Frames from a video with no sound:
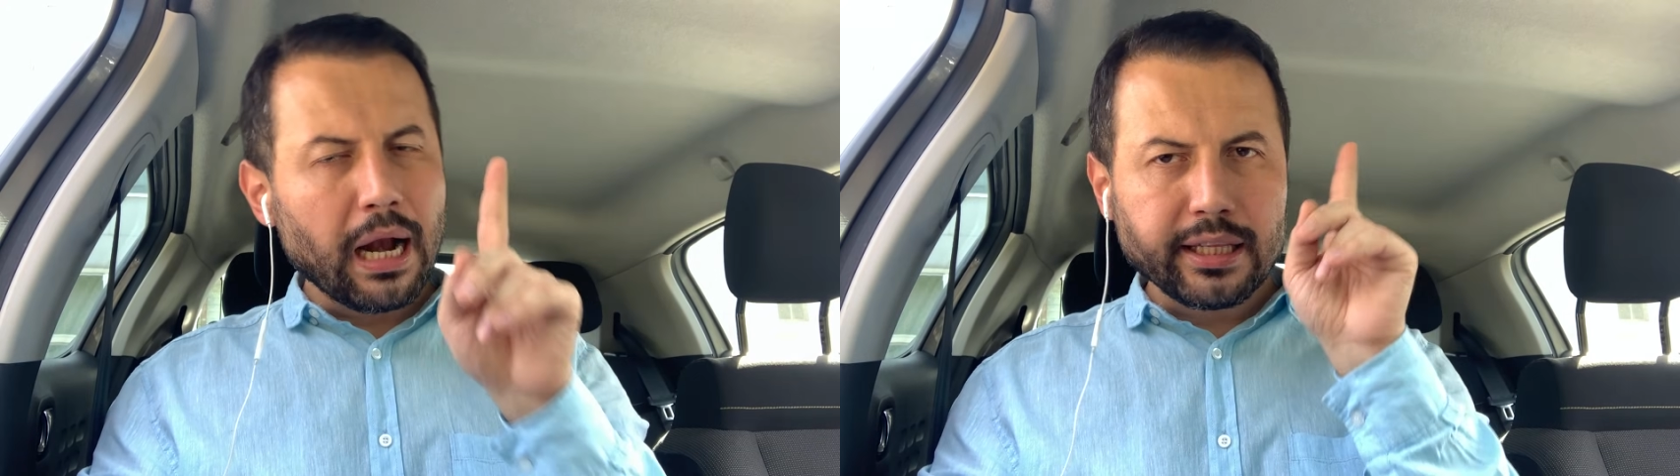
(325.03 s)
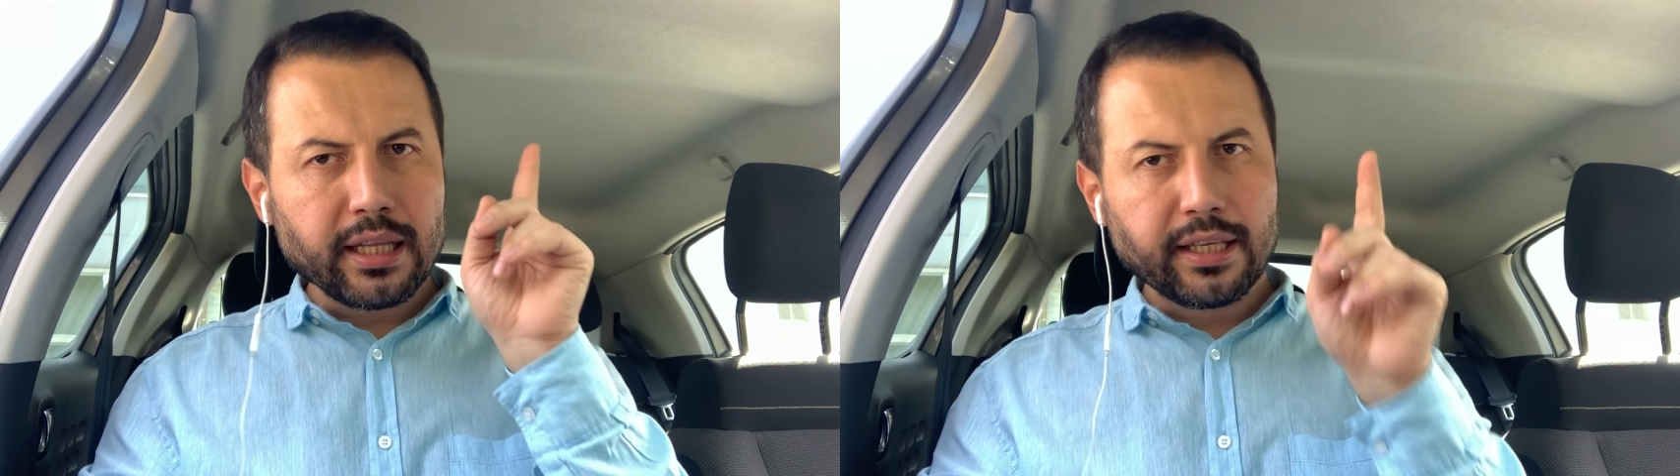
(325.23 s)

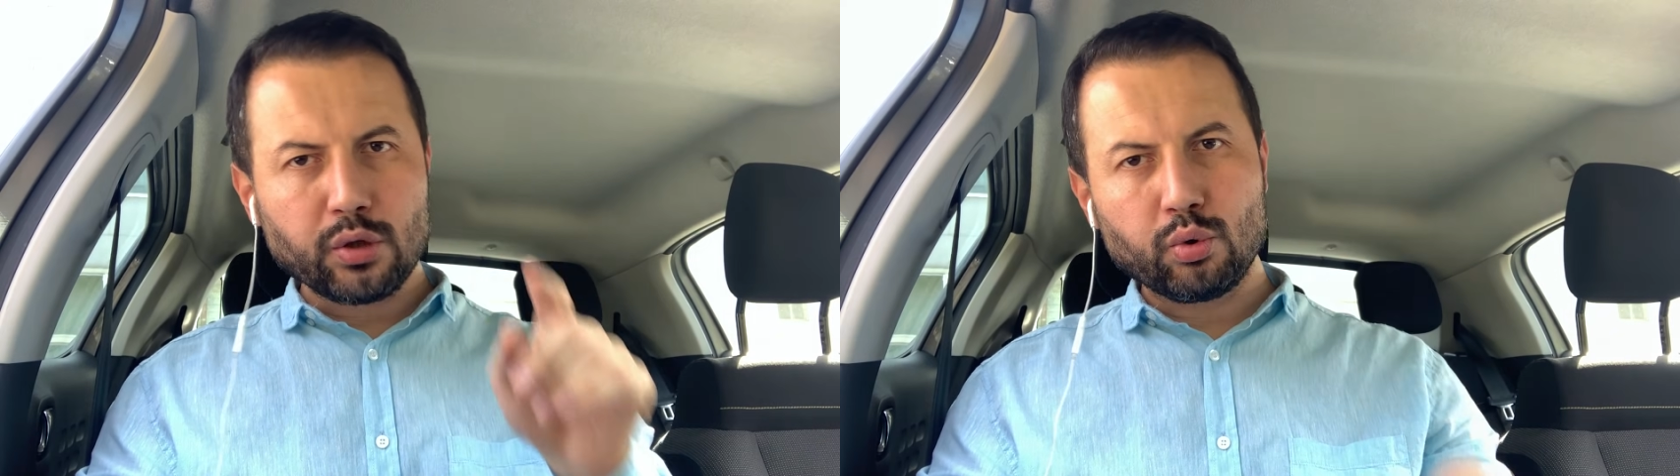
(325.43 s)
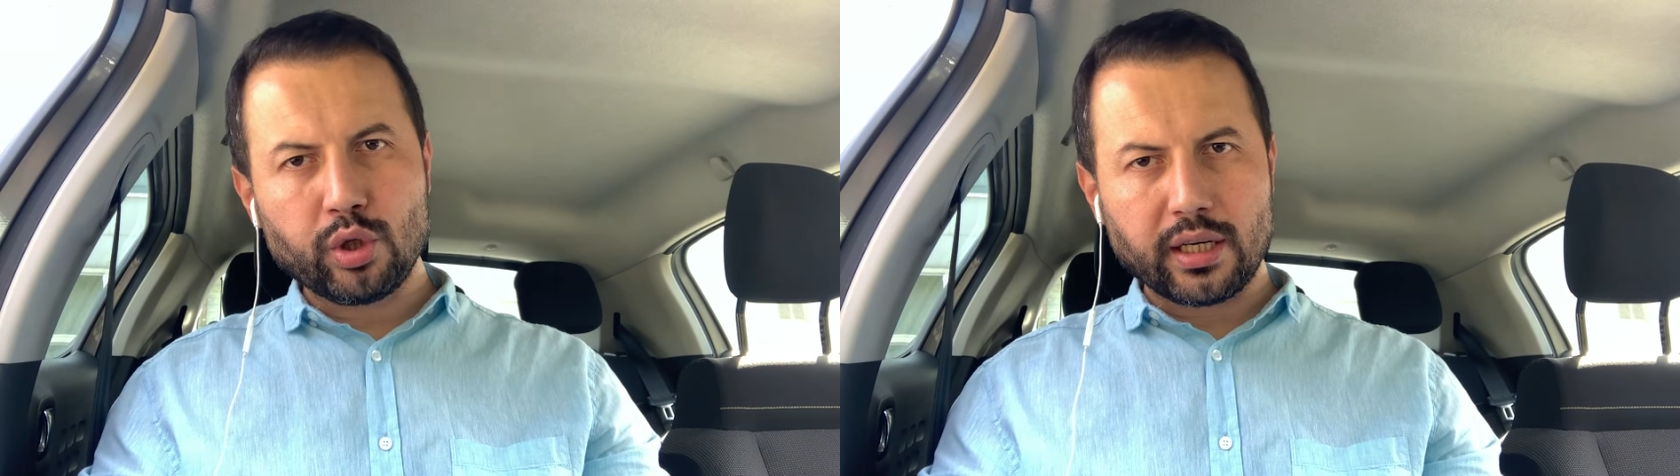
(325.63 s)
belki ilk
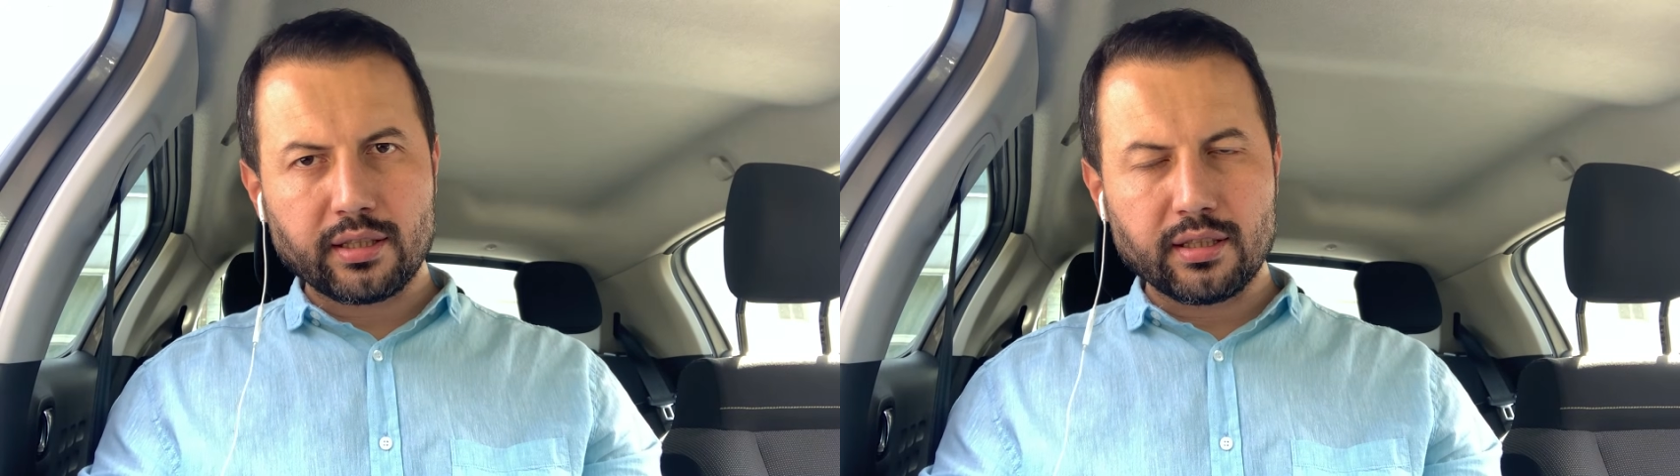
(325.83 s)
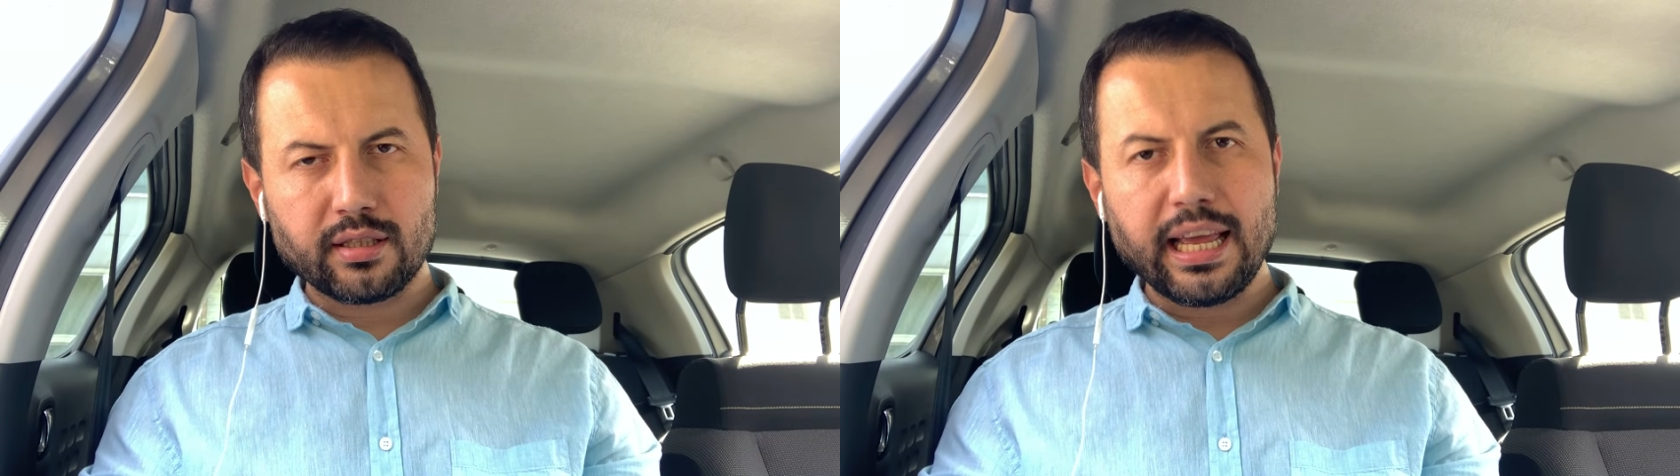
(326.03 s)
kez
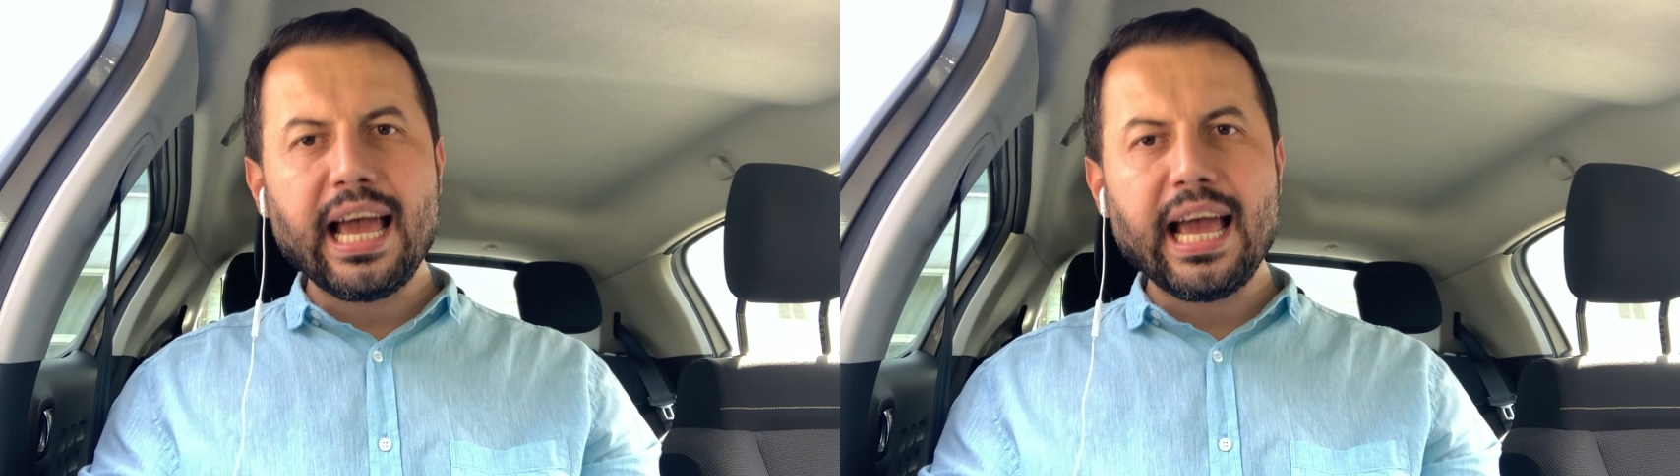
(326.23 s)
duyacaksınız.